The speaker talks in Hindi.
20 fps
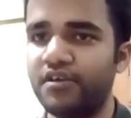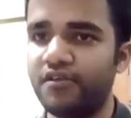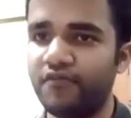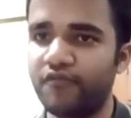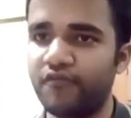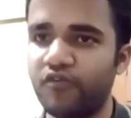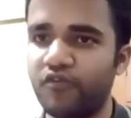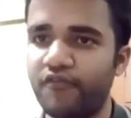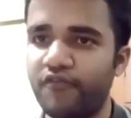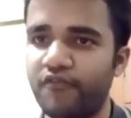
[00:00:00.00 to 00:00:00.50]

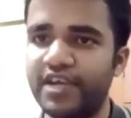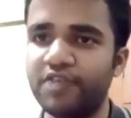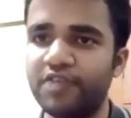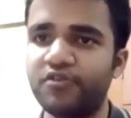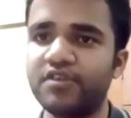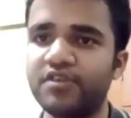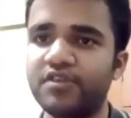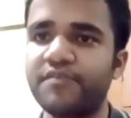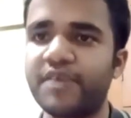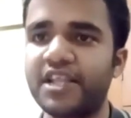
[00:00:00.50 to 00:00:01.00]
वो फेल
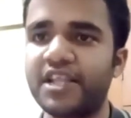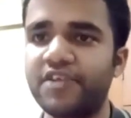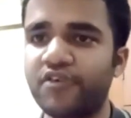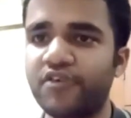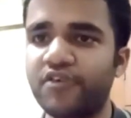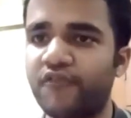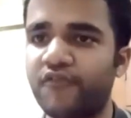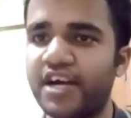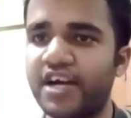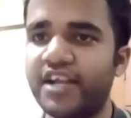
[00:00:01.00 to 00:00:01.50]
होने से पहले
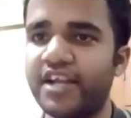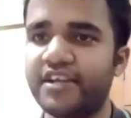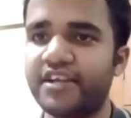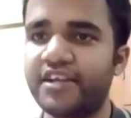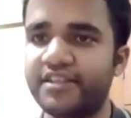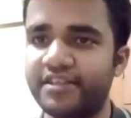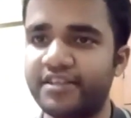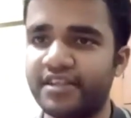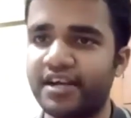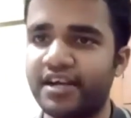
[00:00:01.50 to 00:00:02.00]
कोई वार्निंग
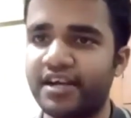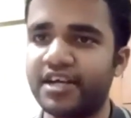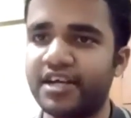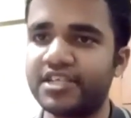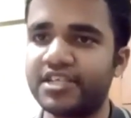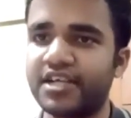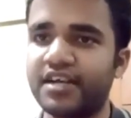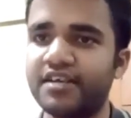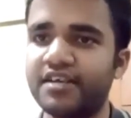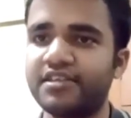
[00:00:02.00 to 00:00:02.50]
नहीं देता है
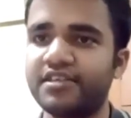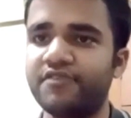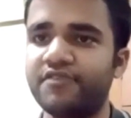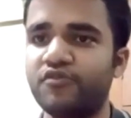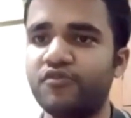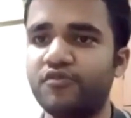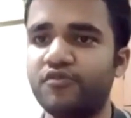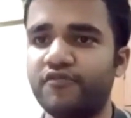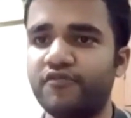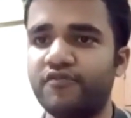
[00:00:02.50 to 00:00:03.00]
अचानक से वो
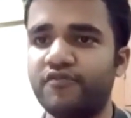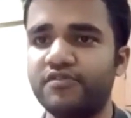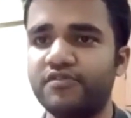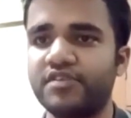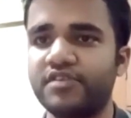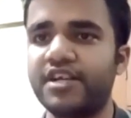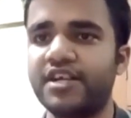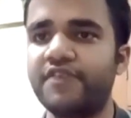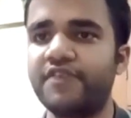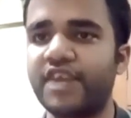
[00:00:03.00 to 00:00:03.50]

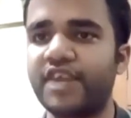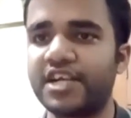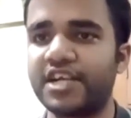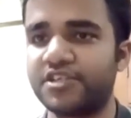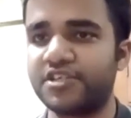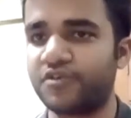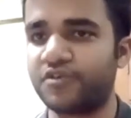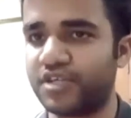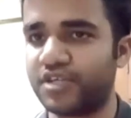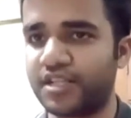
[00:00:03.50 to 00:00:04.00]
सडन
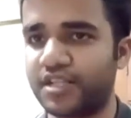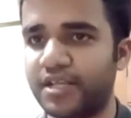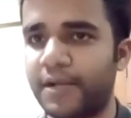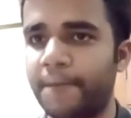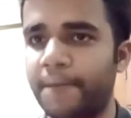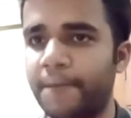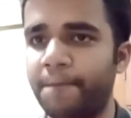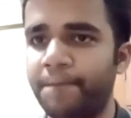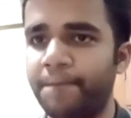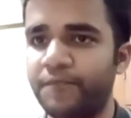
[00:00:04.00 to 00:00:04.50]
फ्रैक्चर हो जाता
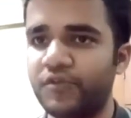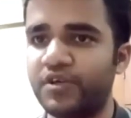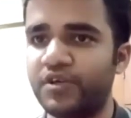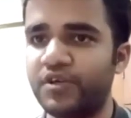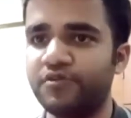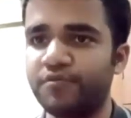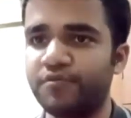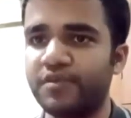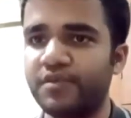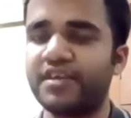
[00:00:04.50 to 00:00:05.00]
है
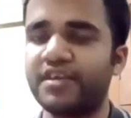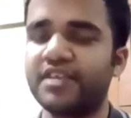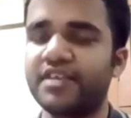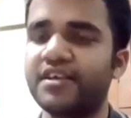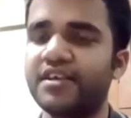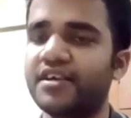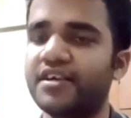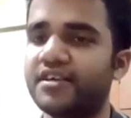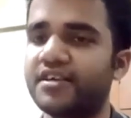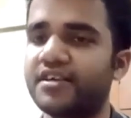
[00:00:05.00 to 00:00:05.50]
तो इसमें
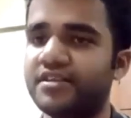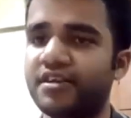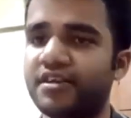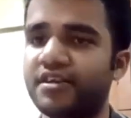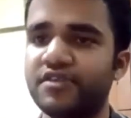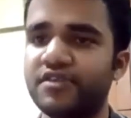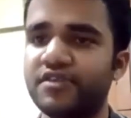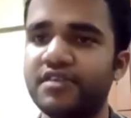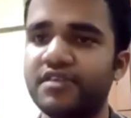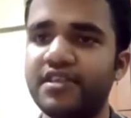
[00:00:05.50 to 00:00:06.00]
ज़्यादा खतरा
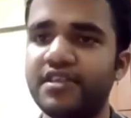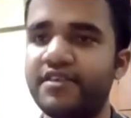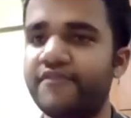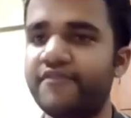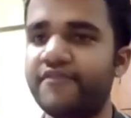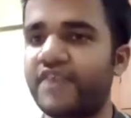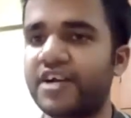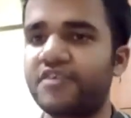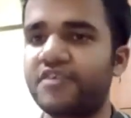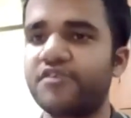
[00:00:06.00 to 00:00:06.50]
होता है इसलिए
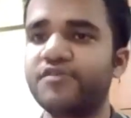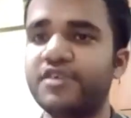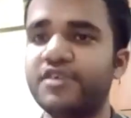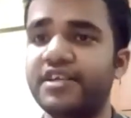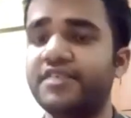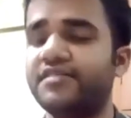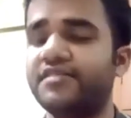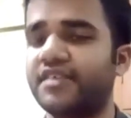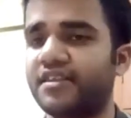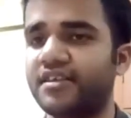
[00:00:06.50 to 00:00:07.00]
फैक्टर ऑफ
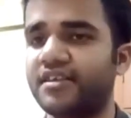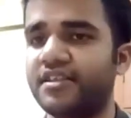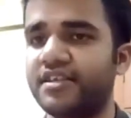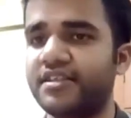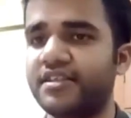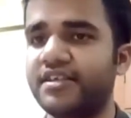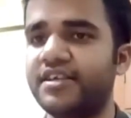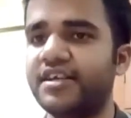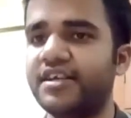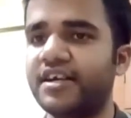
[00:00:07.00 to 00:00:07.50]
सेफ्टी ज़्यादा
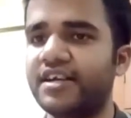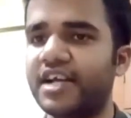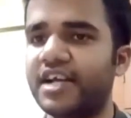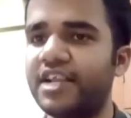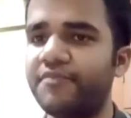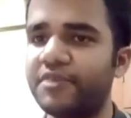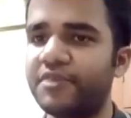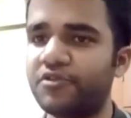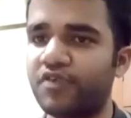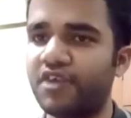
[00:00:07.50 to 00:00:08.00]
लेते हैं
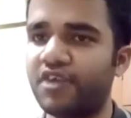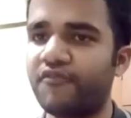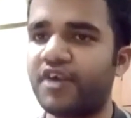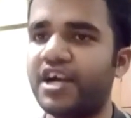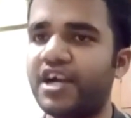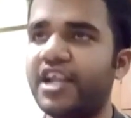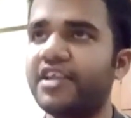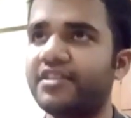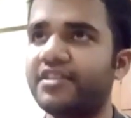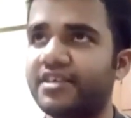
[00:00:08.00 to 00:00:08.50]
डक्टाइल में थोड़ा
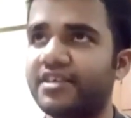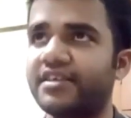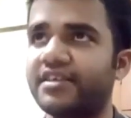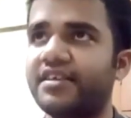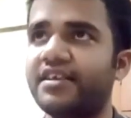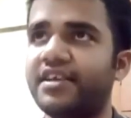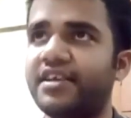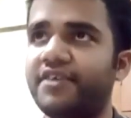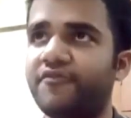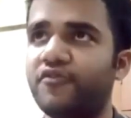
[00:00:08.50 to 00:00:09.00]
वार्निंग देता
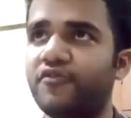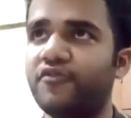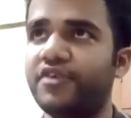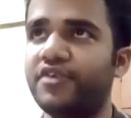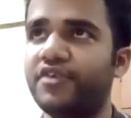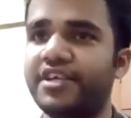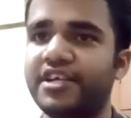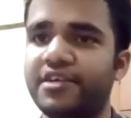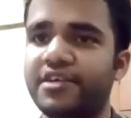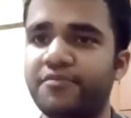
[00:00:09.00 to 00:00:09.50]
है ना कि वो
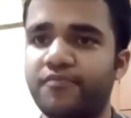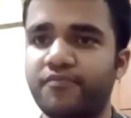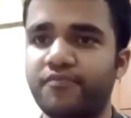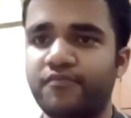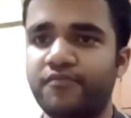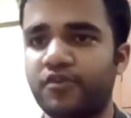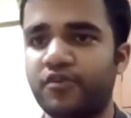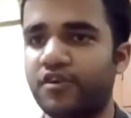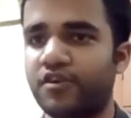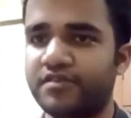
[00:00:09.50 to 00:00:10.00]
गिल्ड
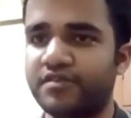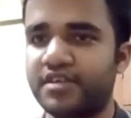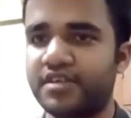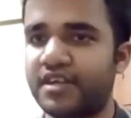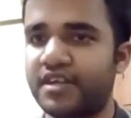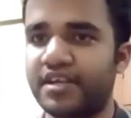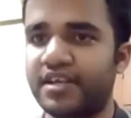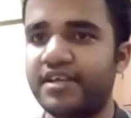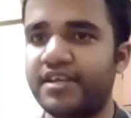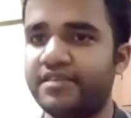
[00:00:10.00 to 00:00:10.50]
क्रॉस
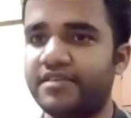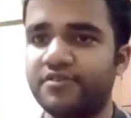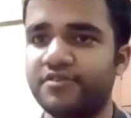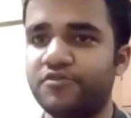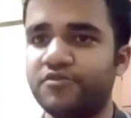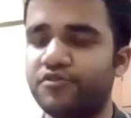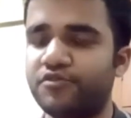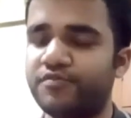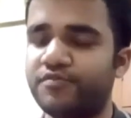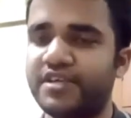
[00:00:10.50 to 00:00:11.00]
कर रहा है ऐसा
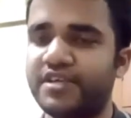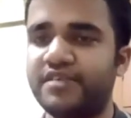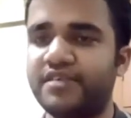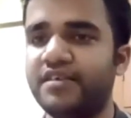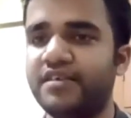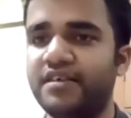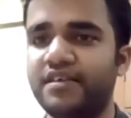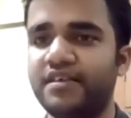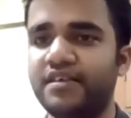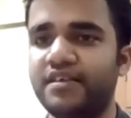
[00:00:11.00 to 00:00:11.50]
तो उसमें
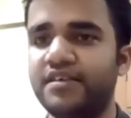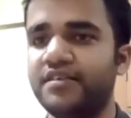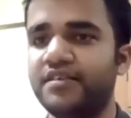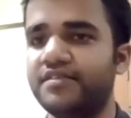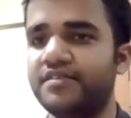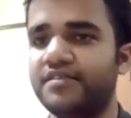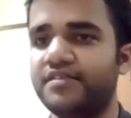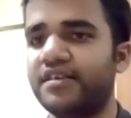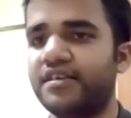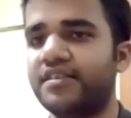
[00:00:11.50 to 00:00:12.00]

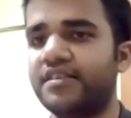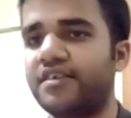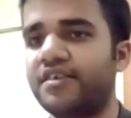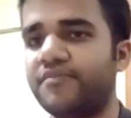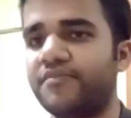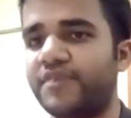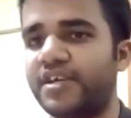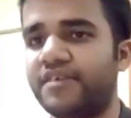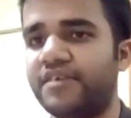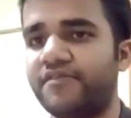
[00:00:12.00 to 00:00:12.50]
ज़्यादा
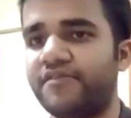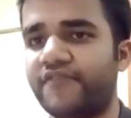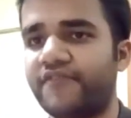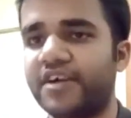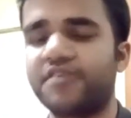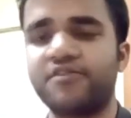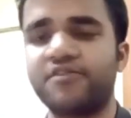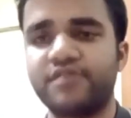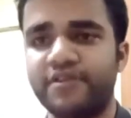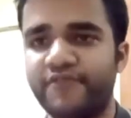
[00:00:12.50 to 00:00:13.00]
हमें
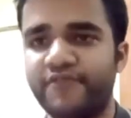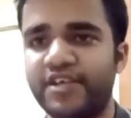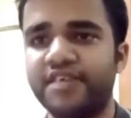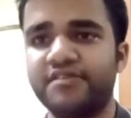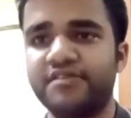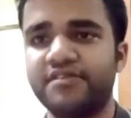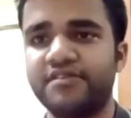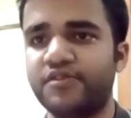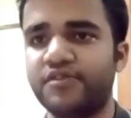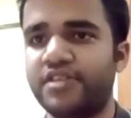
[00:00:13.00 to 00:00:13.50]
फैक्टर ऑफ सेफ्टी की
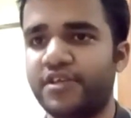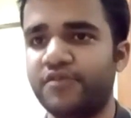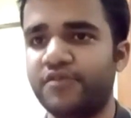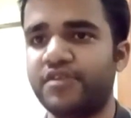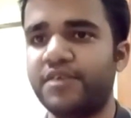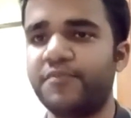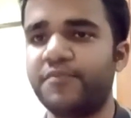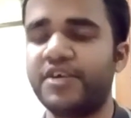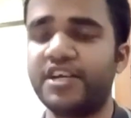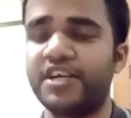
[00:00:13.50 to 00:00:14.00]
ज़रूरत नहीं
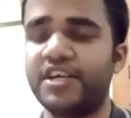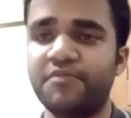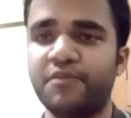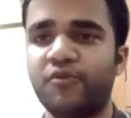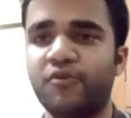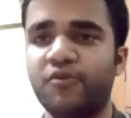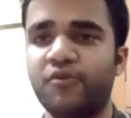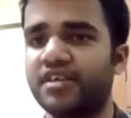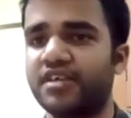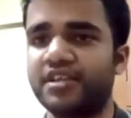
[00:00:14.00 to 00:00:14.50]
होती ब्रिटल में
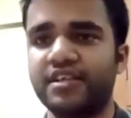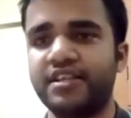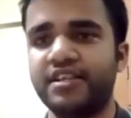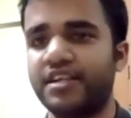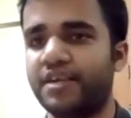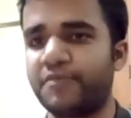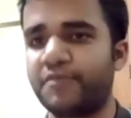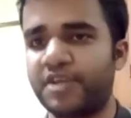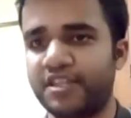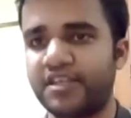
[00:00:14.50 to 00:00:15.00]
बहुत ज़्यादा
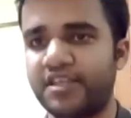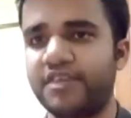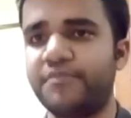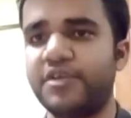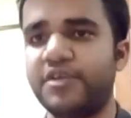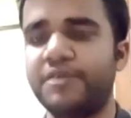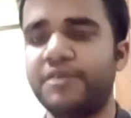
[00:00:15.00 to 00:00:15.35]
लेना पड़ता है